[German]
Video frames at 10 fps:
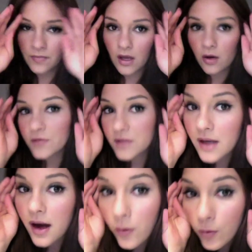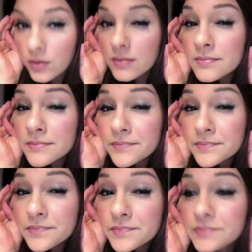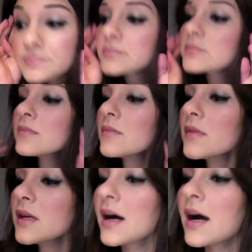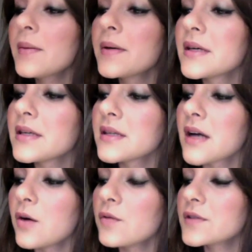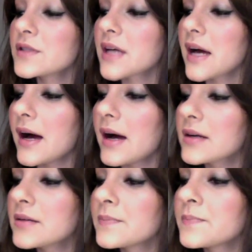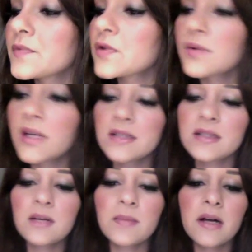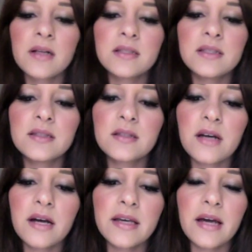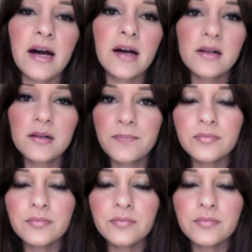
Auf den Augen habe ich aufgetragen zunächst einmal diesen Kajal.